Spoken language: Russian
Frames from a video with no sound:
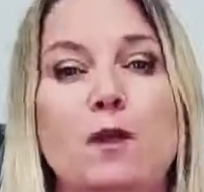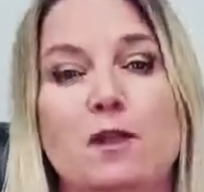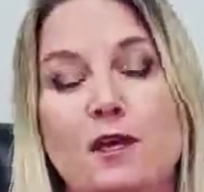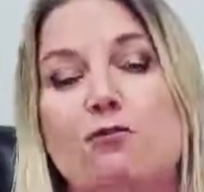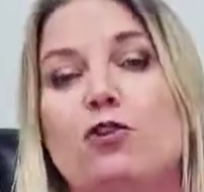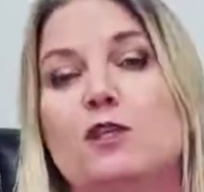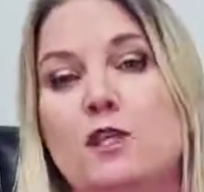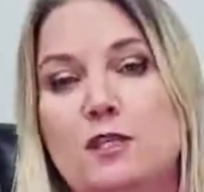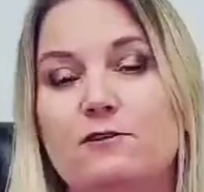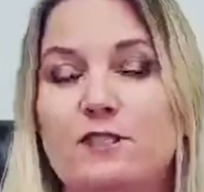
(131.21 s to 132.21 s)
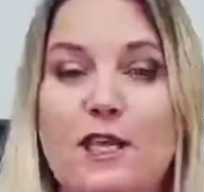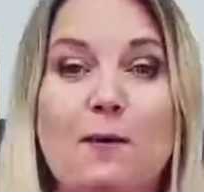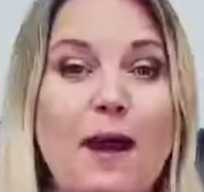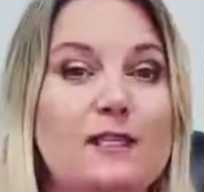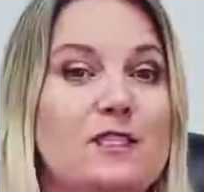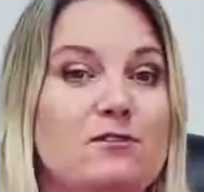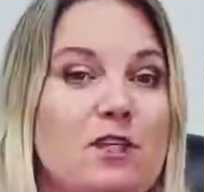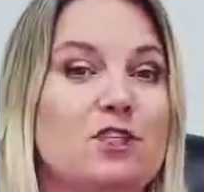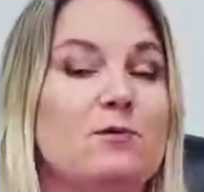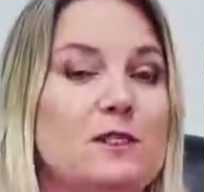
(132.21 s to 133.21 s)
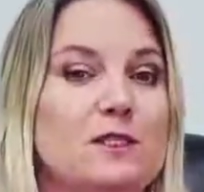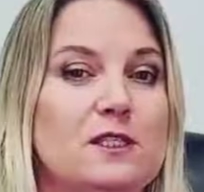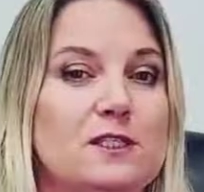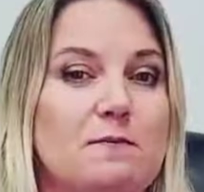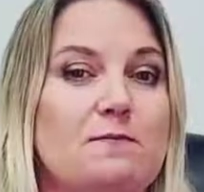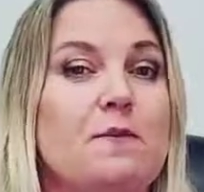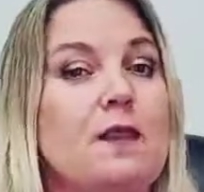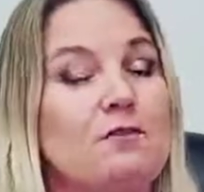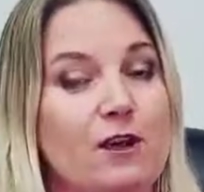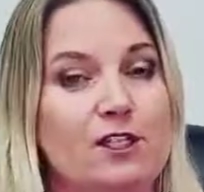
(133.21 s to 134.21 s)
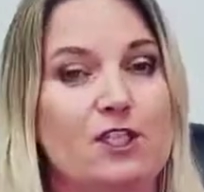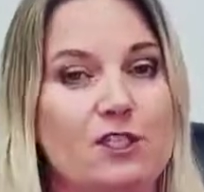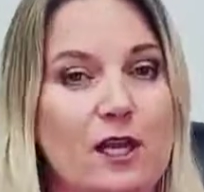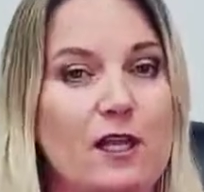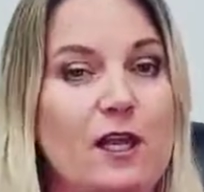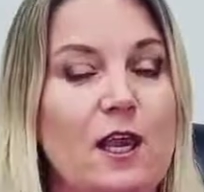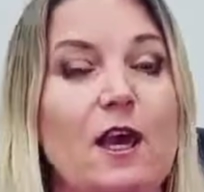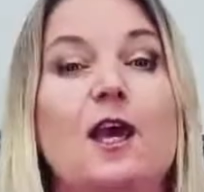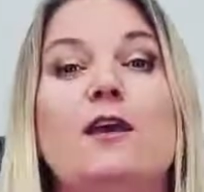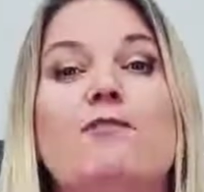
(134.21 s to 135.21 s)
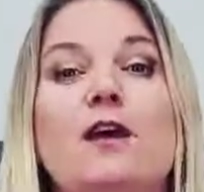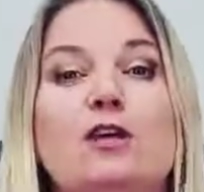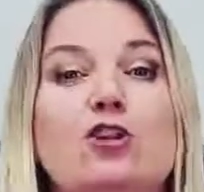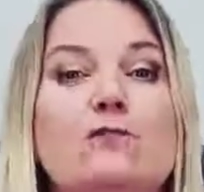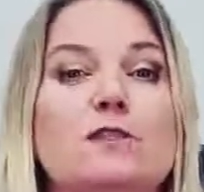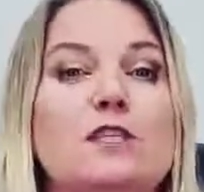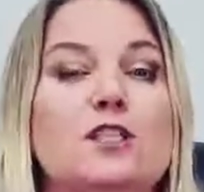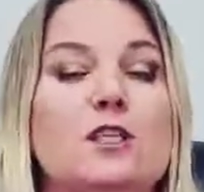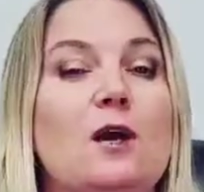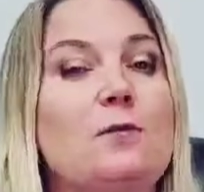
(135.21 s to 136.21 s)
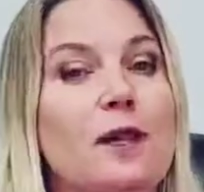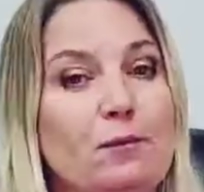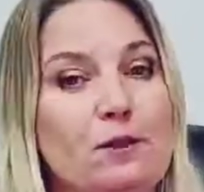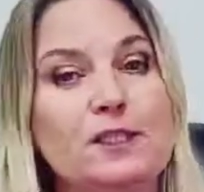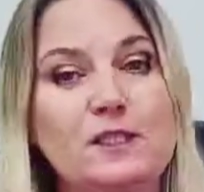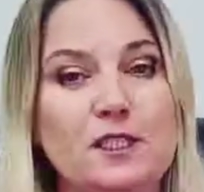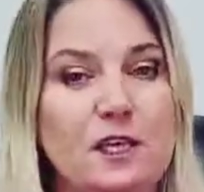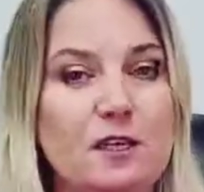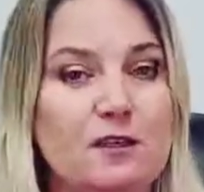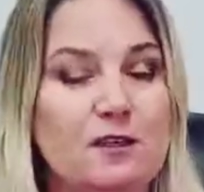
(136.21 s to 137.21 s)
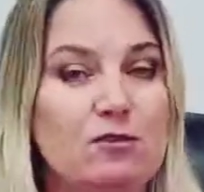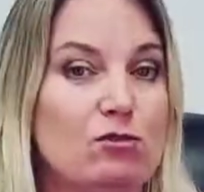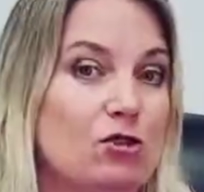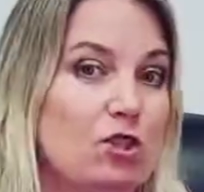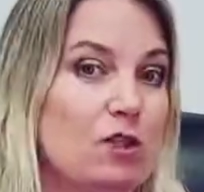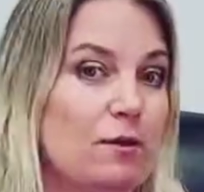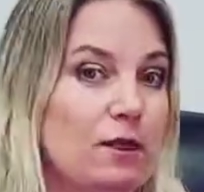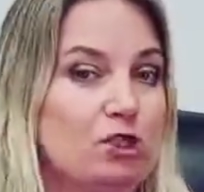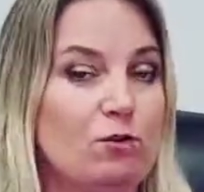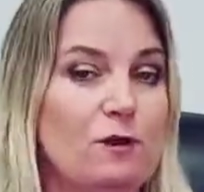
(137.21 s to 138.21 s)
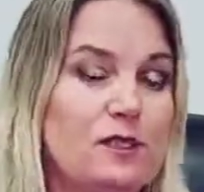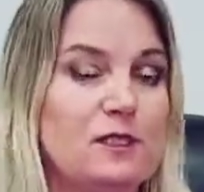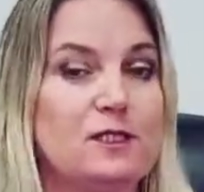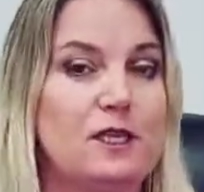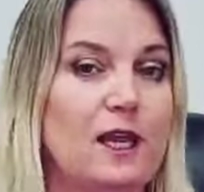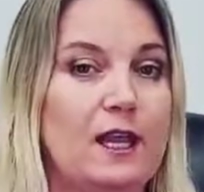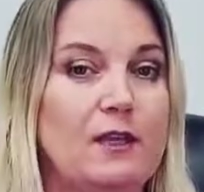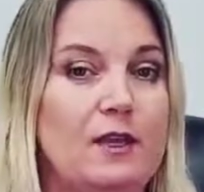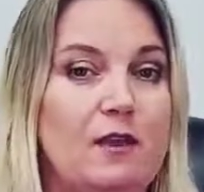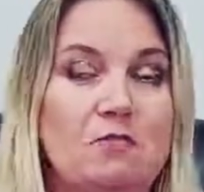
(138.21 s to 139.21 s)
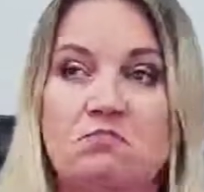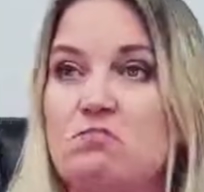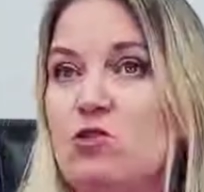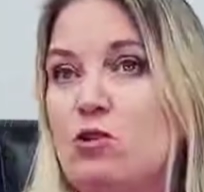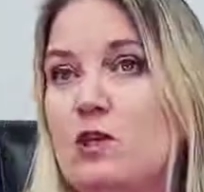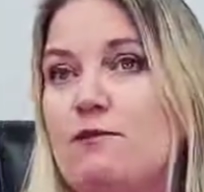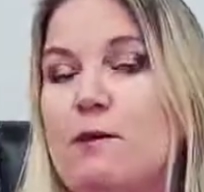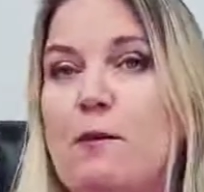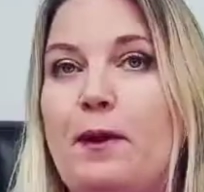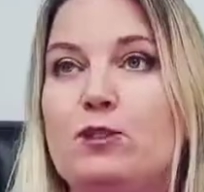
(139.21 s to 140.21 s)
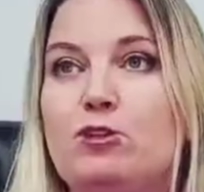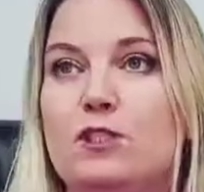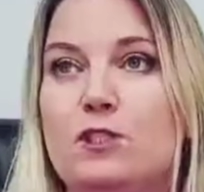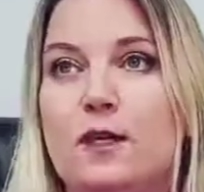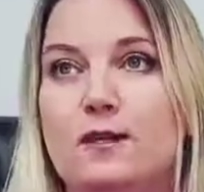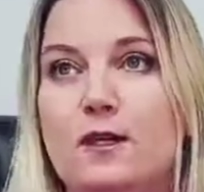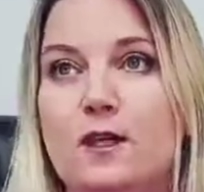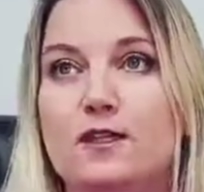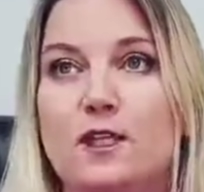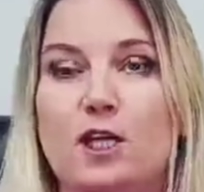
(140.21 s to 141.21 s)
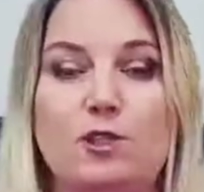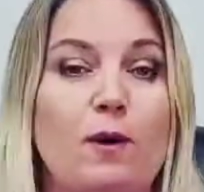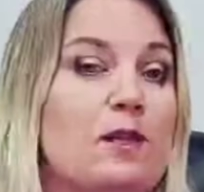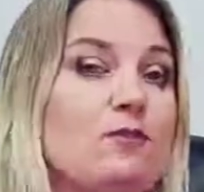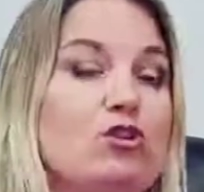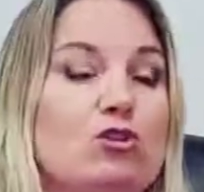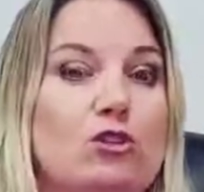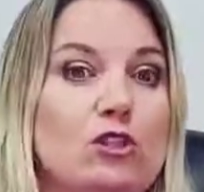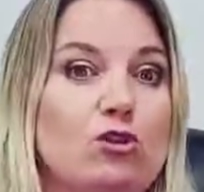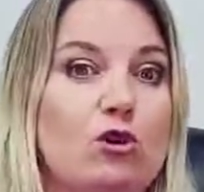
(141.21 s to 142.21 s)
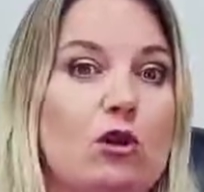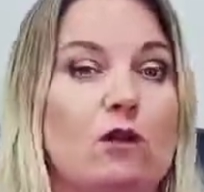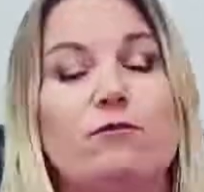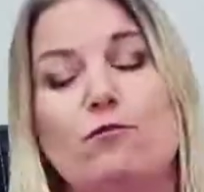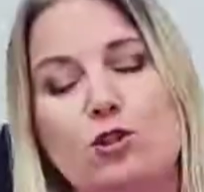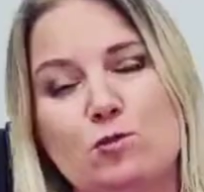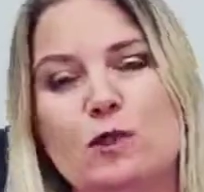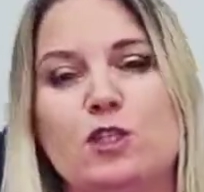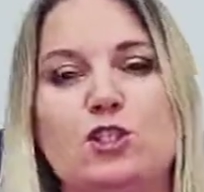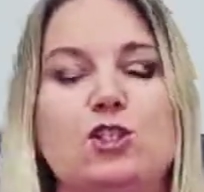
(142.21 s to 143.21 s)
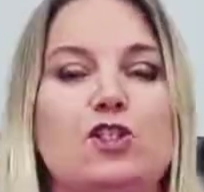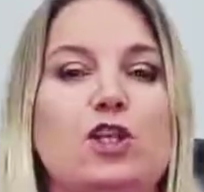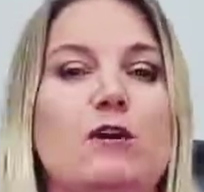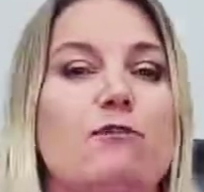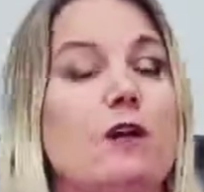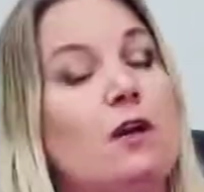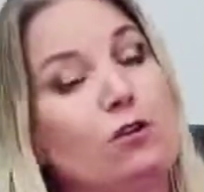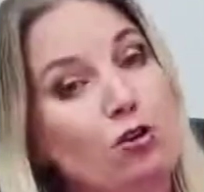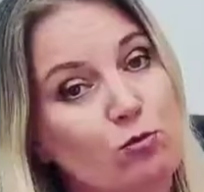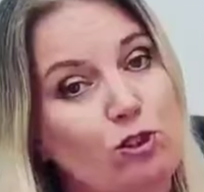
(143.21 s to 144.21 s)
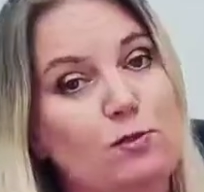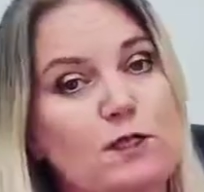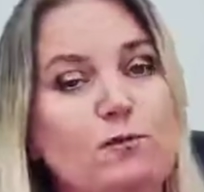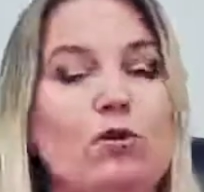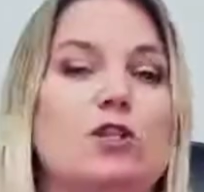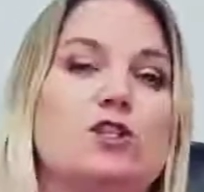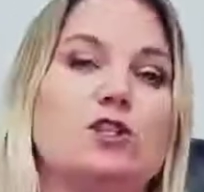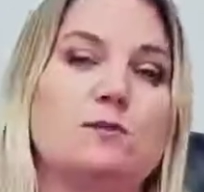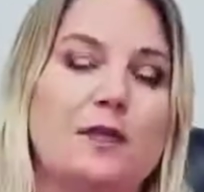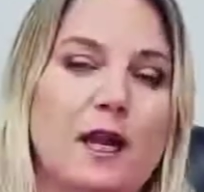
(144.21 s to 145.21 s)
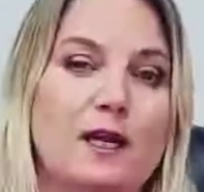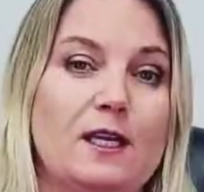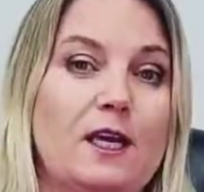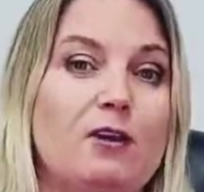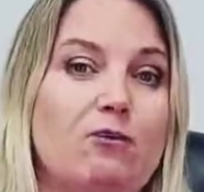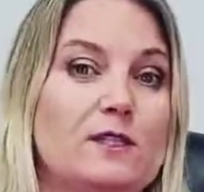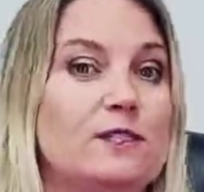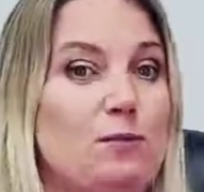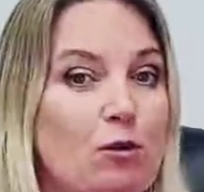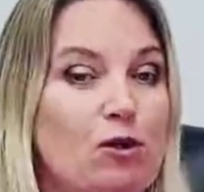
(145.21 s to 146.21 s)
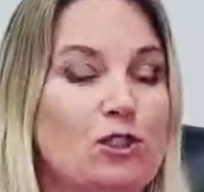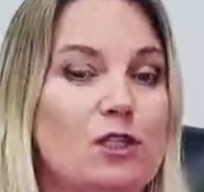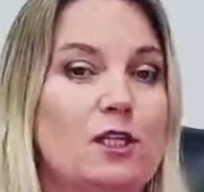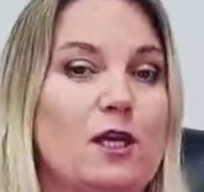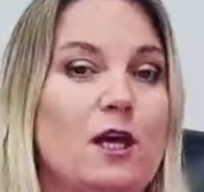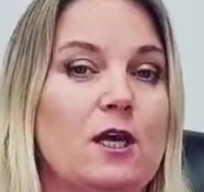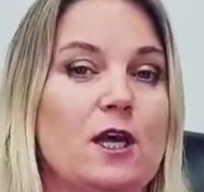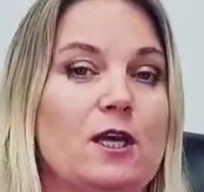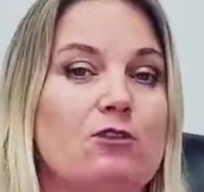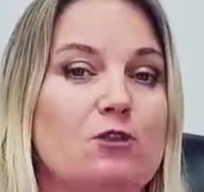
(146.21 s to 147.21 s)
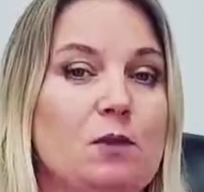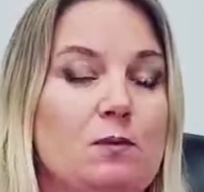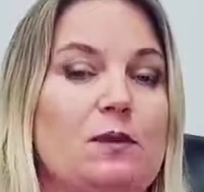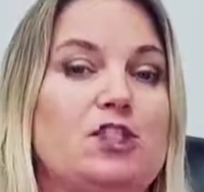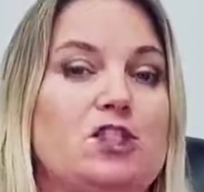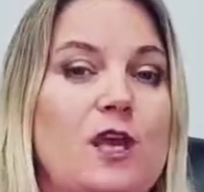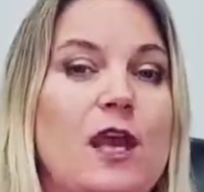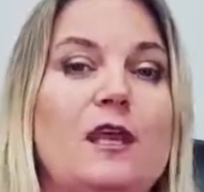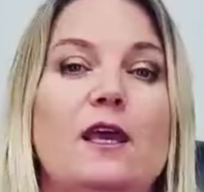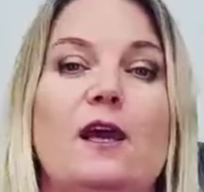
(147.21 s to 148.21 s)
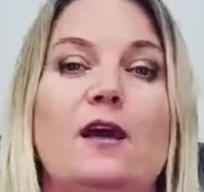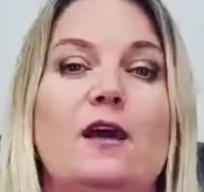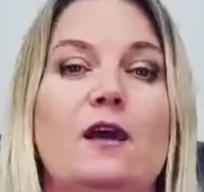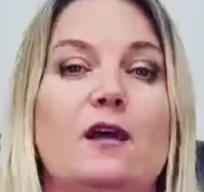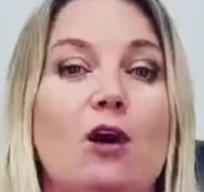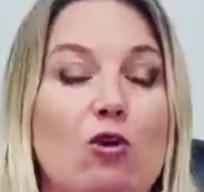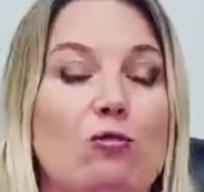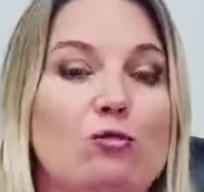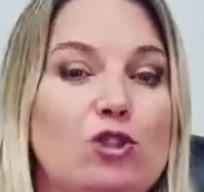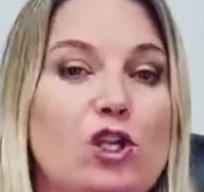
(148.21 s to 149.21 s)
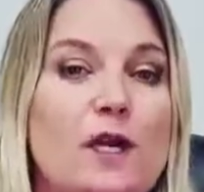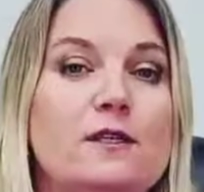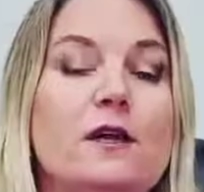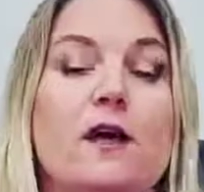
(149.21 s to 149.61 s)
Так вот, если вы занимаетесь вашим бизнесом, вашей стране, и вы готовы здесь приобрести тоже небольшой бизнес, средний, ну, это вам обойдется, скажем, от 200 тысяч долларов. Может быть, даже дешевле, но может быть и больше, смотря какие у вас запросы, какие у вас предпочтения, какой бюджет.